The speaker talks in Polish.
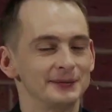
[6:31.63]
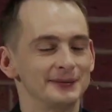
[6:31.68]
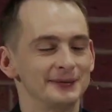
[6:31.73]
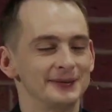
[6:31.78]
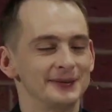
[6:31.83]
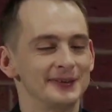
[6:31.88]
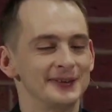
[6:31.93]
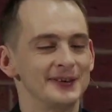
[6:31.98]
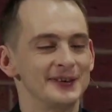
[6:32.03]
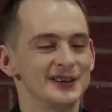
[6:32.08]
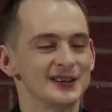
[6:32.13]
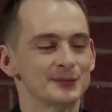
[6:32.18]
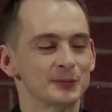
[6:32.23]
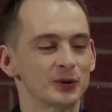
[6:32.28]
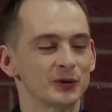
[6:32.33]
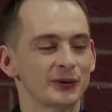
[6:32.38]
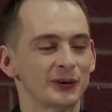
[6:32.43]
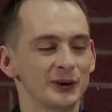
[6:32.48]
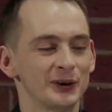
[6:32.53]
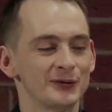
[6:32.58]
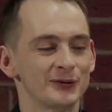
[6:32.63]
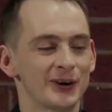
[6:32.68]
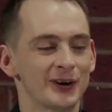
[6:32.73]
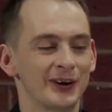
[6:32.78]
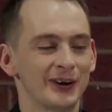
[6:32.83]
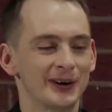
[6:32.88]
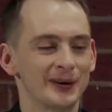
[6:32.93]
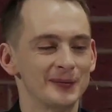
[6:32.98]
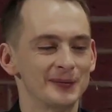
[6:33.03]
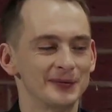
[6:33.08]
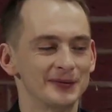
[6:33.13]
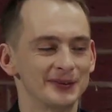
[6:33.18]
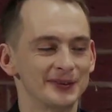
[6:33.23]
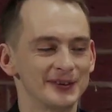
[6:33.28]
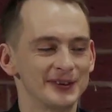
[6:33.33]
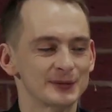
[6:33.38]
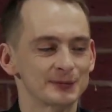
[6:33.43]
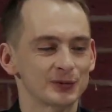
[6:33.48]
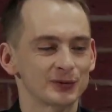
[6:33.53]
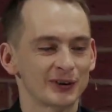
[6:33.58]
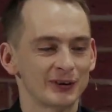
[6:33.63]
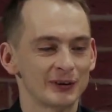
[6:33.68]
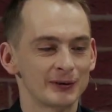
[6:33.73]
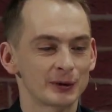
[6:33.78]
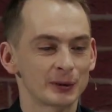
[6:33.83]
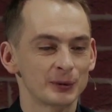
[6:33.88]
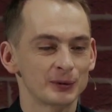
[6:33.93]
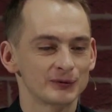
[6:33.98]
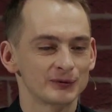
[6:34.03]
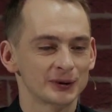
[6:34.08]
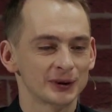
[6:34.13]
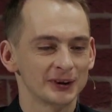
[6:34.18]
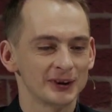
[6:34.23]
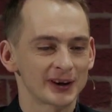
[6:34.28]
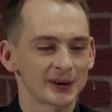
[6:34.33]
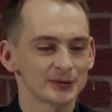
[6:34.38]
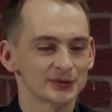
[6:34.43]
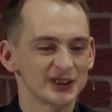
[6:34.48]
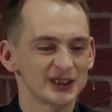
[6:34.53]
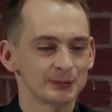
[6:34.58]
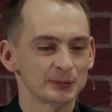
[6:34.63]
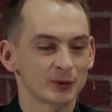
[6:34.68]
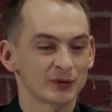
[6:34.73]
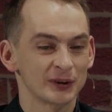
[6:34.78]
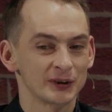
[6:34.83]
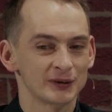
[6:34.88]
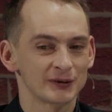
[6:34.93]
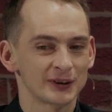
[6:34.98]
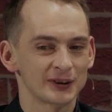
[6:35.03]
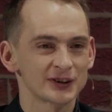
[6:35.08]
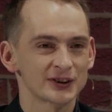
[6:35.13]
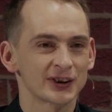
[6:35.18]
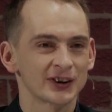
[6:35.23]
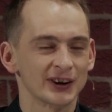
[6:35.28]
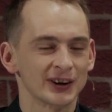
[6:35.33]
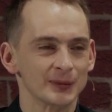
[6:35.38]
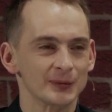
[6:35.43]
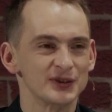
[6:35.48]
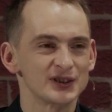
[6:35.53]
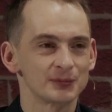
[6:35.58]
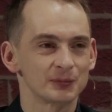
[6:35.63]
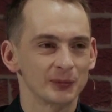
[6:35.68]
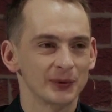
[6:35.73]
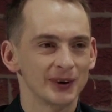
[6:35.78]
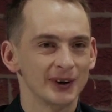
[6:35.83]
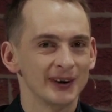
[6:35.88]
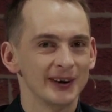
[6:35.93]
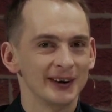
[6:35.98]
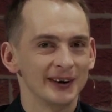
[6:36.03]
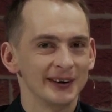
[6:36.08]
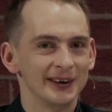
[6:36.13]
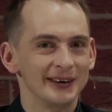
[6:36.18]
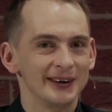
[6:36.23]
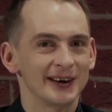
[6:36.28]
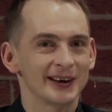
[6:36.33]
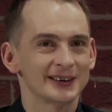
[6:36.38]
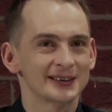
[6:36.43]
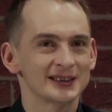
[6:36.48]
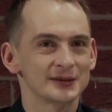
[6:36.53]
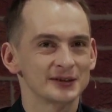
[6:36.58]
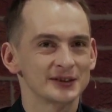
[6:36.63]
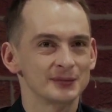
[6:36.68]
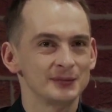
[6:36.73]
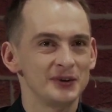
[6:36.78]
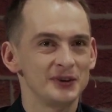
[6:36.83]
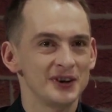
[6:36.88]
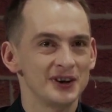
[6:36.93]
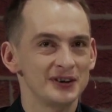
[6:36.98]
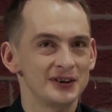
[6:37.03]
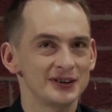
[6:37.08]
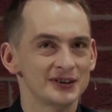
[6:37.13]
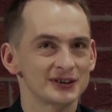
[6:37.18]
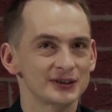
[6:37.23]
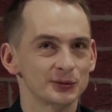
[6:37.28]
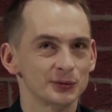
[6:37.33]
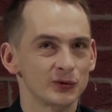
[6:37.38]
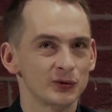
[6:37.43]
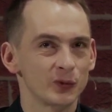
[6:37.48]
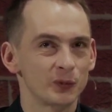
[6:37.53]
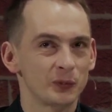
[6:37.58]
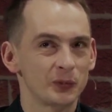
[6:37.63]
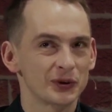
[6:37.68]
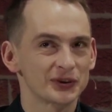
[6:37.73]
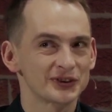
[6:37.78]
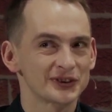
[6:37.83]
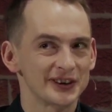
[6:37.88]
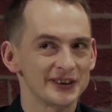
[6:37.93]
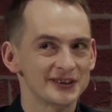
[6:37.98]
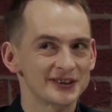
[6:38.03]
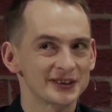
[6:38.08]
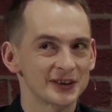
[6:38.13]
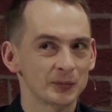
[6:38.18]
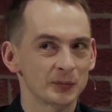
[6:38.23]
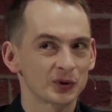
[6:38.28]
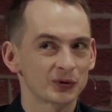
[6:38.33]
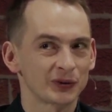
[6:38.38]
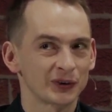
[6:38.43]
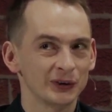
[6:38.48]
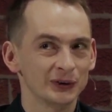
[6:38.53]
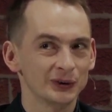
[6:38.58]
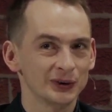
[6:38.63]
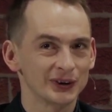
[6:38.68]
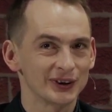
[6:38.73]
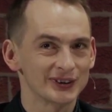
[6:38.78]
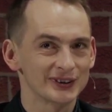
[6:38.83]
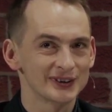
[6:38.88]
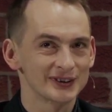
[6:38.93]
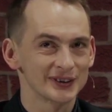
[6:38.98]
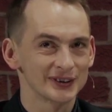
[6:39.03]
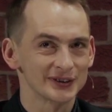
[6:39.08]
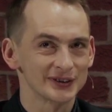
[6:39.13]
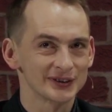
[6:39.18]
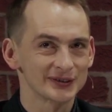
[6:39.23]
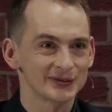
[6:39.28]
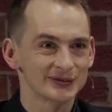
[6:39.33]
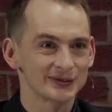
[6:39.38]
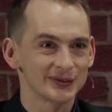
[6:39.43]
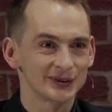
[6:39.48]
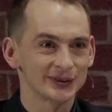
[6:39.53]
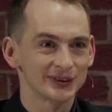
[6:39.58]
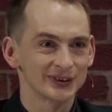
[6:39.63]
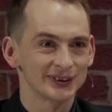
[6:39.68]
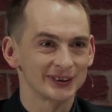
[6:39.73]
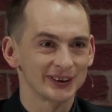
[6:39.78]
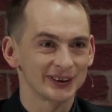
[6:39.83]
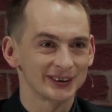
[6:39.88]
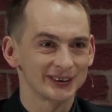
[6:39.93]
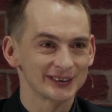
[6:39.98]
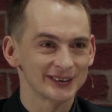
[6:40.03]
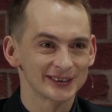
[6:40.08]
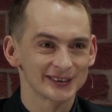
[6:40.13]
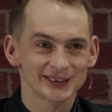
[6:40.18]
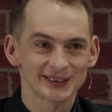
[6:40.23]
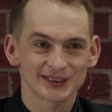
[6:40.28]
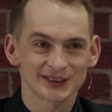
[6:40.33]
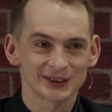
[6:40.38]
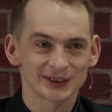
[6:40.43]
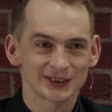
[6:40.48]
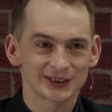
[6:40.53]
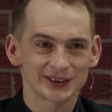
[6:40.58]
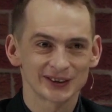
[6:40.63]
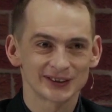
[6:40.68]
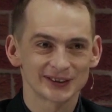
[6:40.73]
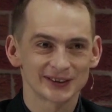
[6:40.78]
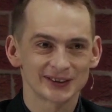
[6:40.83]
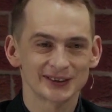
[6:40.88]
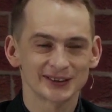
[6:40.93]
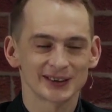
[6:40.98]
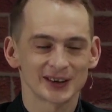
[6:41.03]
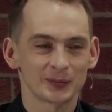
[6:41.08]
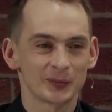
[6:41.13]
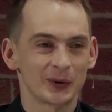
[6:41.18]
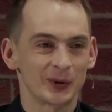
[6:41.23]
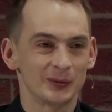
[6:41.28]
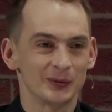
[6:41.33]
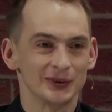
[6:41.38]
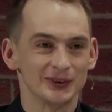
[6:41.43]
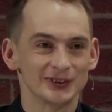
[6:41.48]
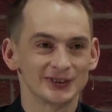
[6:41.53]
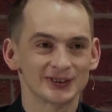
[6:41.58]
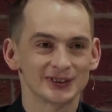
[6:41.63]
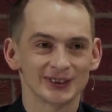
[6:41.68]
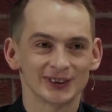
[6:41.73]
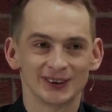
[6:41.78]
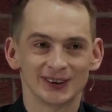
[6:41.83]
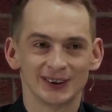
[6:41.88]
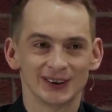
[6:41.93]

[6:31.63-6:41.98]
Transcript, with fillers: Czy e, czujesz w ogóle, jakim ty jesteś absurdalnym człowiekiem? No jak można Ale na przykład hymn? zdajesz sobie sprawę, jak że... zmienienie słów w piosence profanuje coś w ogóle. Co to jest za pomysł?